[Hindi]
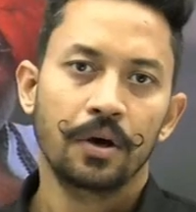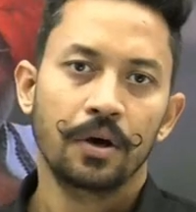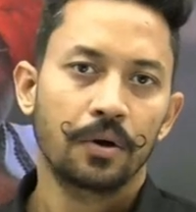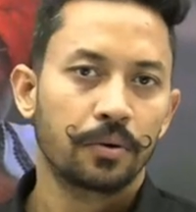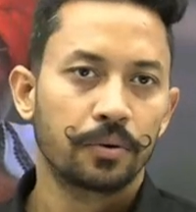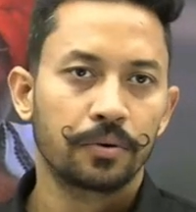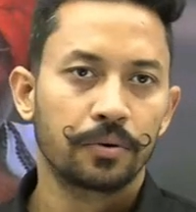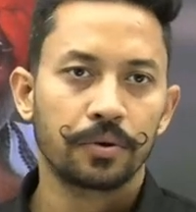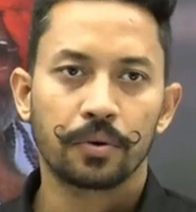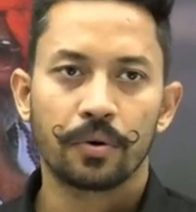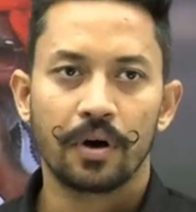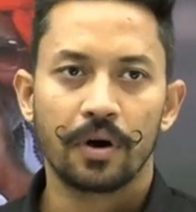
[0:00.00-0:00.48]

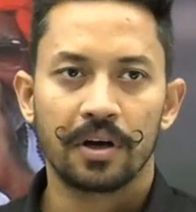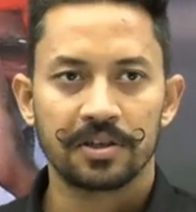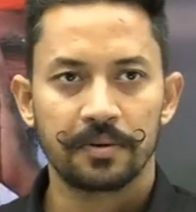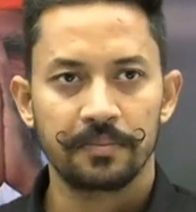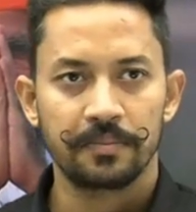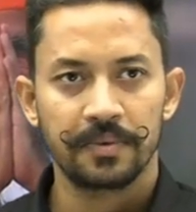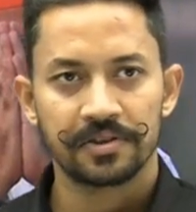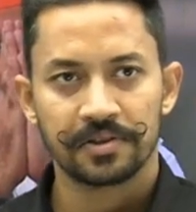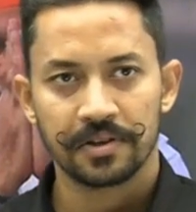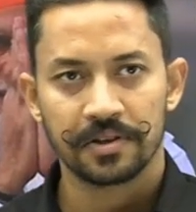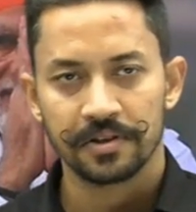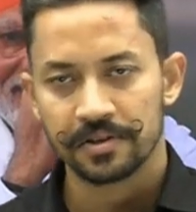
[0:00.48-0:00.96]
उनको आज
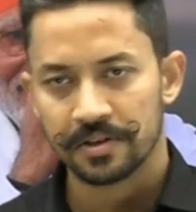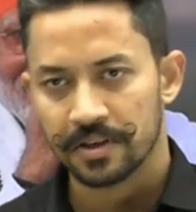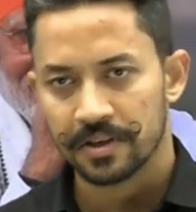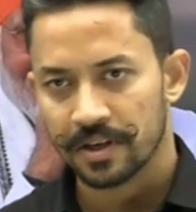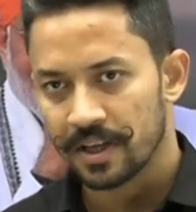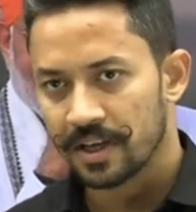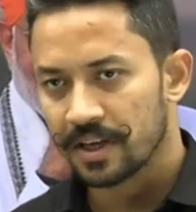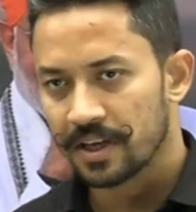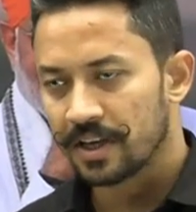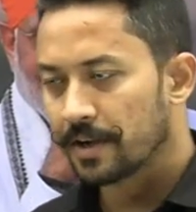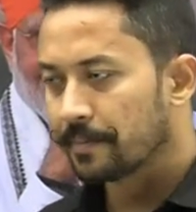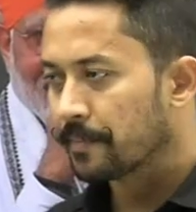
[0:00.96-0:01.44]
हम डिस्कस
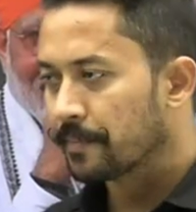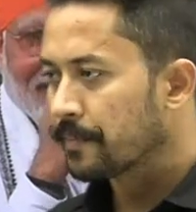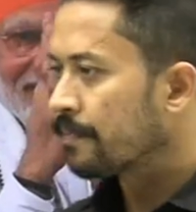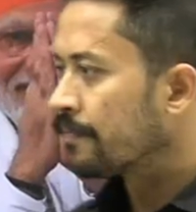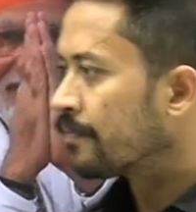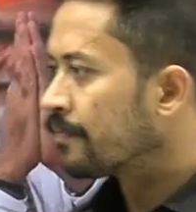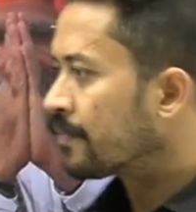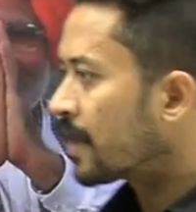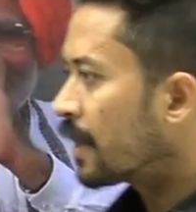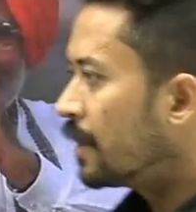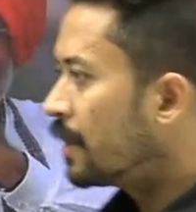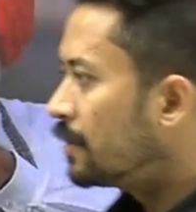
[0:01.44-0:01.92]
करेंगे
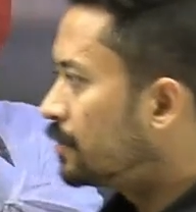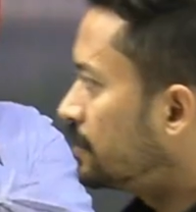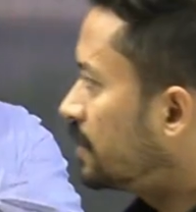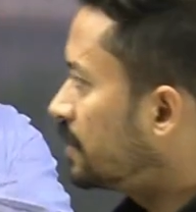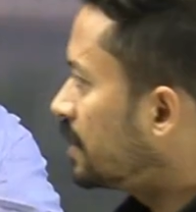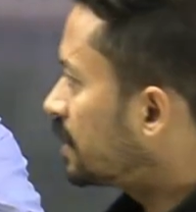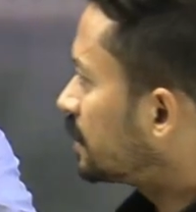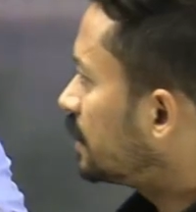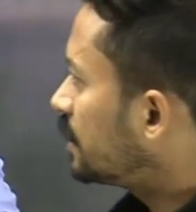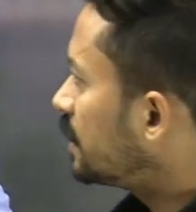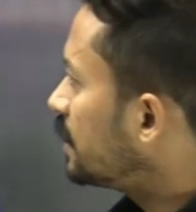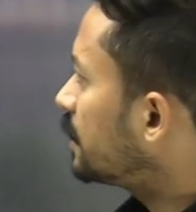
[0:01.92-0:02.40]
तो
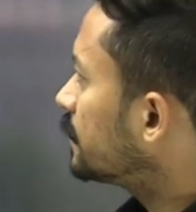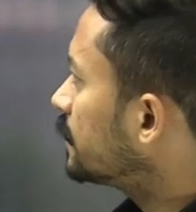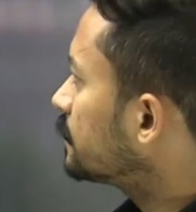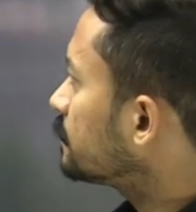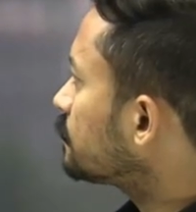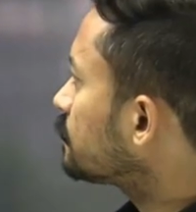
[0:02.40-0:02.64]
देखते हैं